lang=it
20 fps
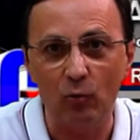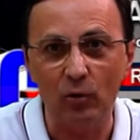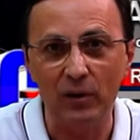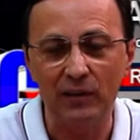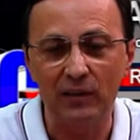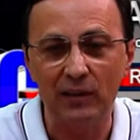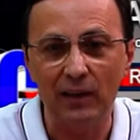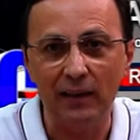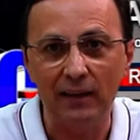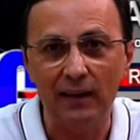
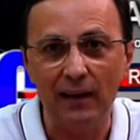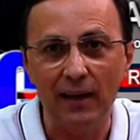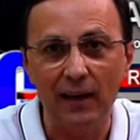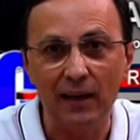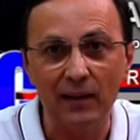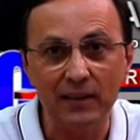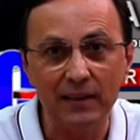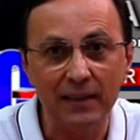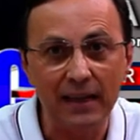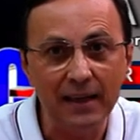queste
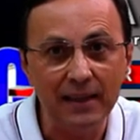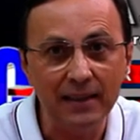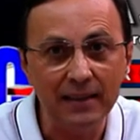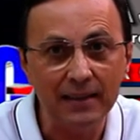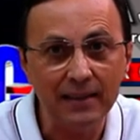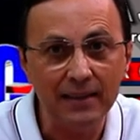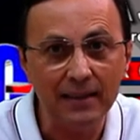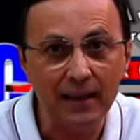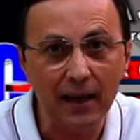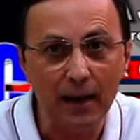idee
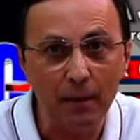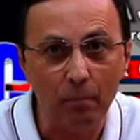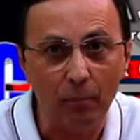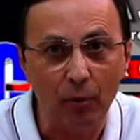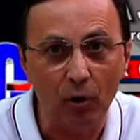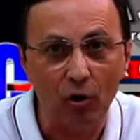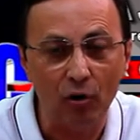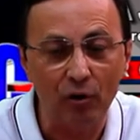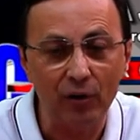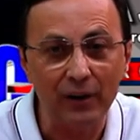senza
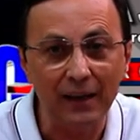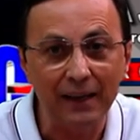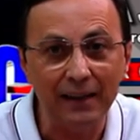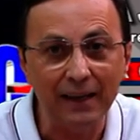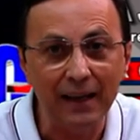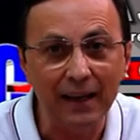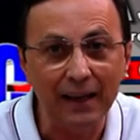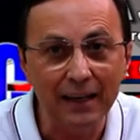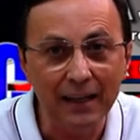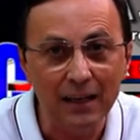porre
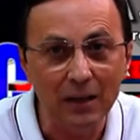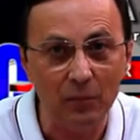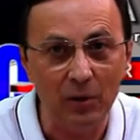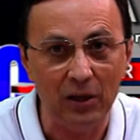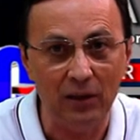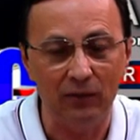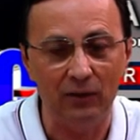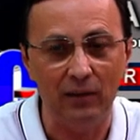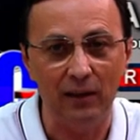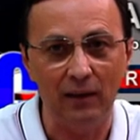dei
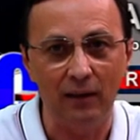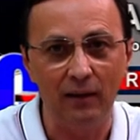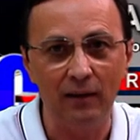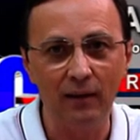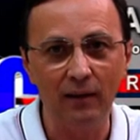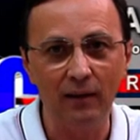limiti.